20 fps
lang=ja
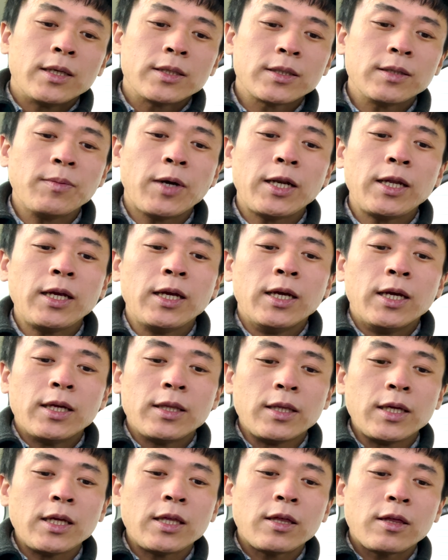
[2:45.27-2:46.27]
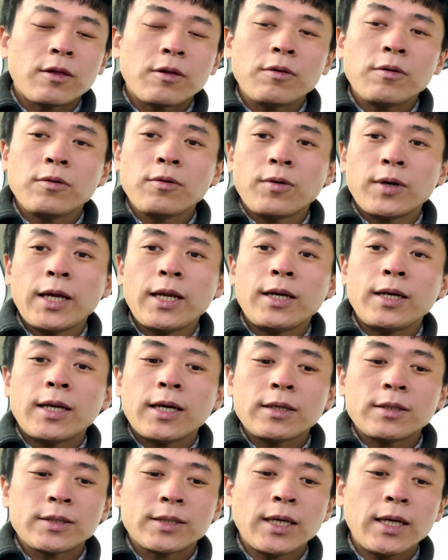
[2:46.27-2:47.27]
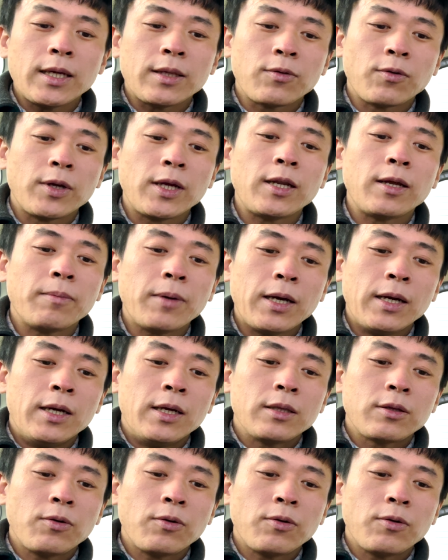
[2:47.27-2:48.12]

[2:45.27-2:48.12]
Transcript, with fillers: つまり日中の連絡さえ取れれば